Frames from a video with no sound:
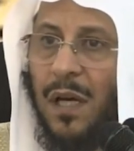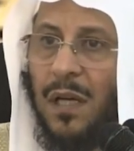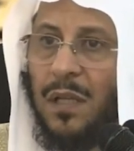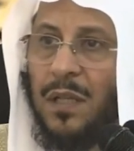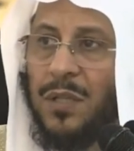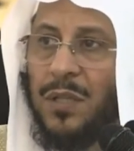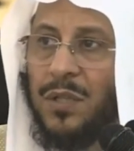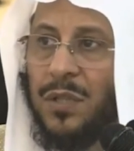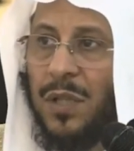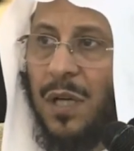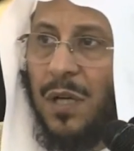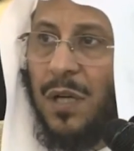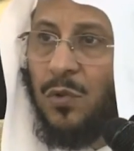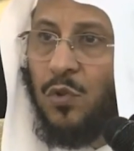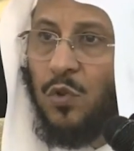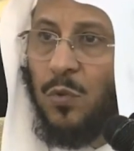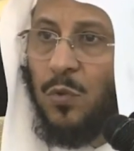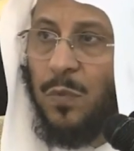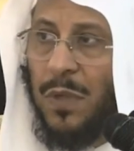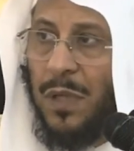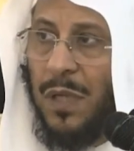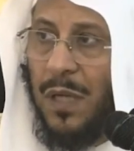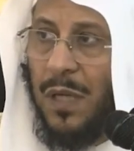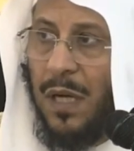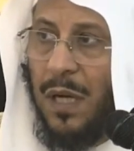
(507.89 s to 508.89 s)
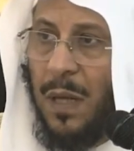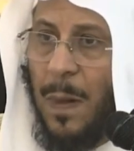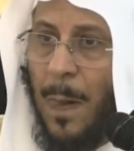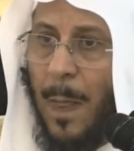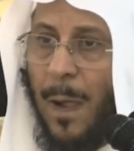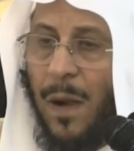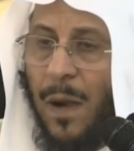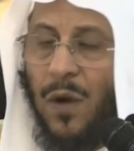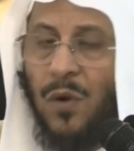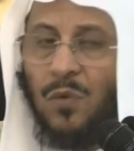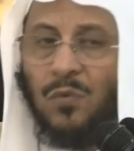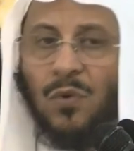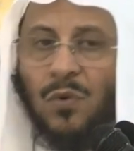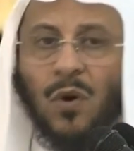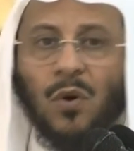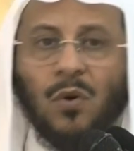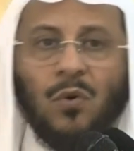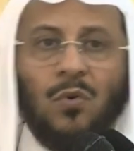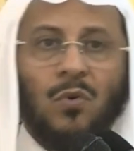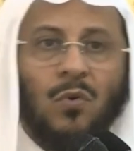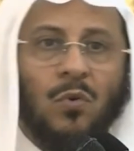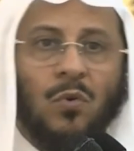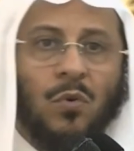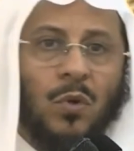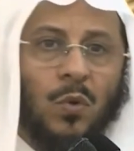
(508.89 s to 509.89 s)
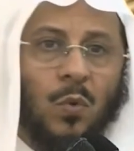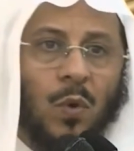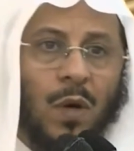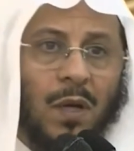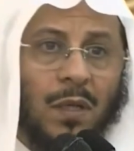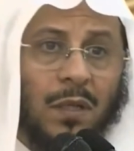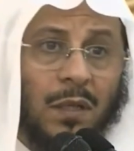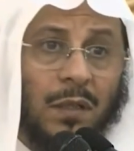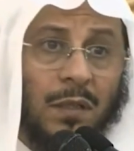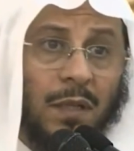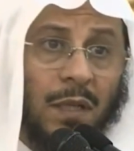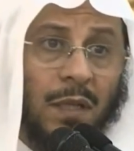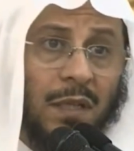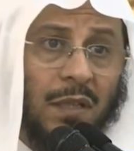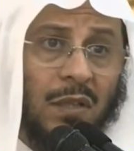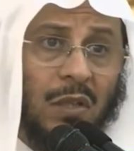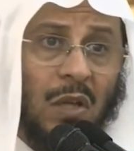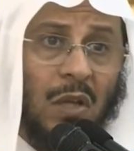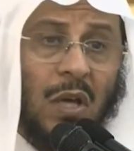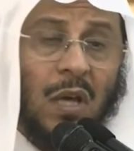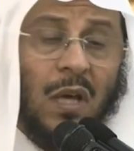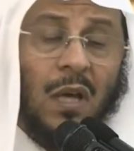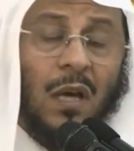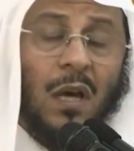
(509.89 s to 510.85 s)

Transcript: الإشراك بالله وعقوق الوالدين